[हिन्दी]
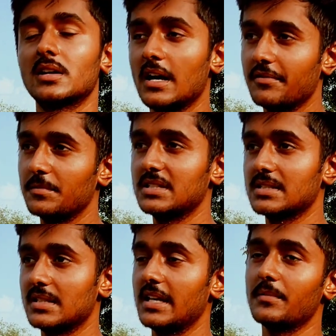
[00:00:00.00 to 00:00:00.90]
काफी बच्चे
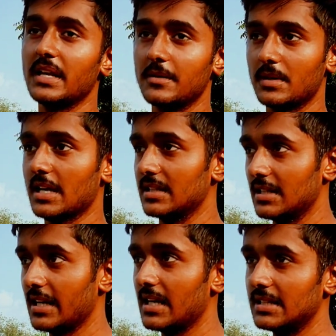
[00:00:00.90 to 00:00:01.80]
सर एक महीने भर के
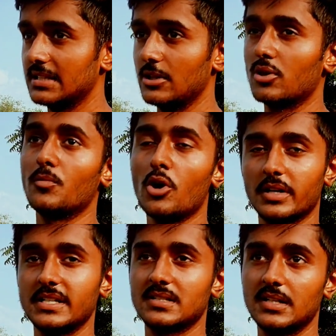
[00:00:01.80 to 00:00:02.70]
अंदर निकाल देते हैं और मॉक
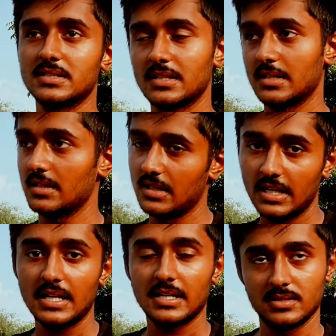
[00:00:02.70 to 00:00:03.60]
टेस्ट अगर सर
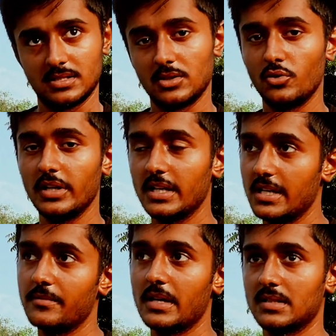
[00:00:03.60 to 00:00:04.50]
लगाना जरूरी है
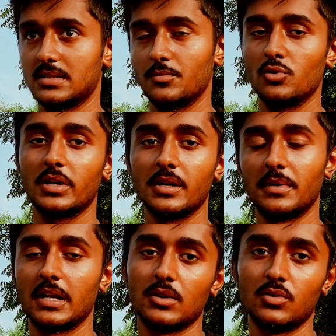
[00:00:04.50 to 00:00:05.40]
ये मैं सबको
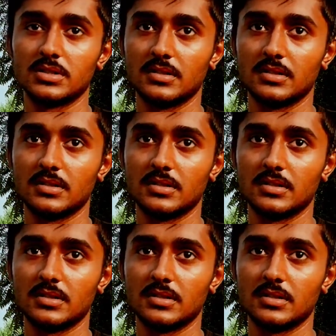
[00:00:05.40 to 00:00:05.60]
रिकमेंड करूंगा